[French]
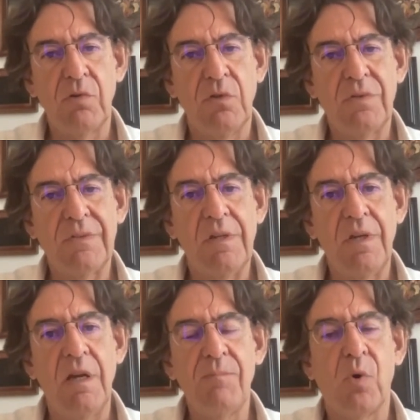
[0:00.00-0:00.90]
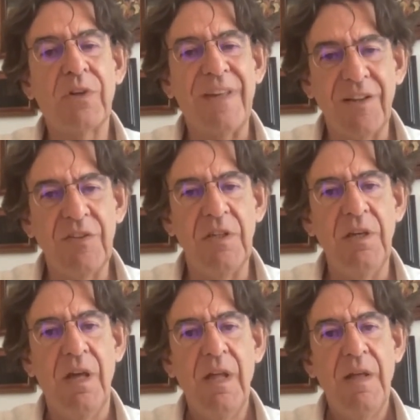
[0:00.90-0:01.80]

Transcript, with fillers: industrielle et pour garder